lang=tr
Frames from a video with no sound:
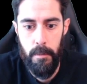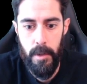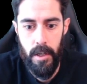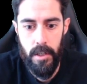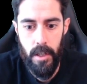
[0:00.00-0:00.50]

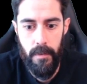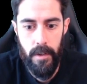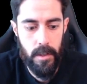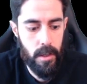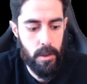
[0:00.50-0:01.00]
Paracıklar
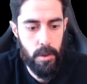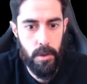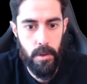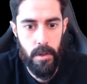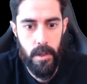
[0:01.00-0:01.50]
macıklar
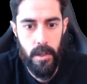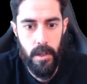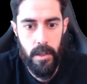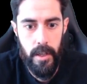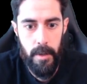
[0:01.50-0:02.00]
çıkıyor.
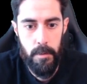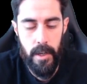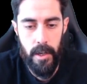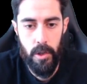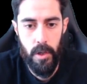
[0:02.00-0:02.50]
Claim
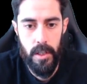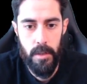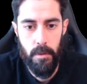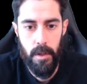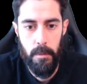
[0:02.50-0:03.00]
Sanctuary.
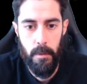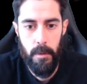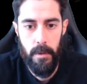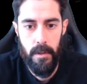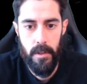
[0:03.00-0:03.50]
Şimdi orada bir
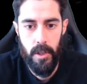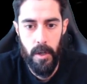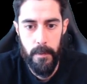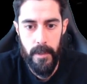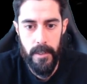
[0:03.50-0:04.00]
böyle bir
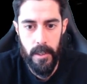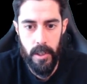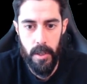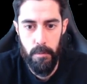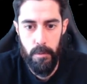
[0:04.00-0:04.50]
şamdan
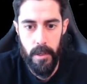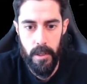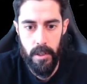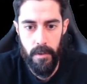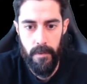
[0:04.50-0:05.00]
yakacağım. Mum
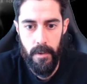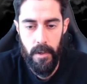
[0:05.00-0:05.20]
yakacağım.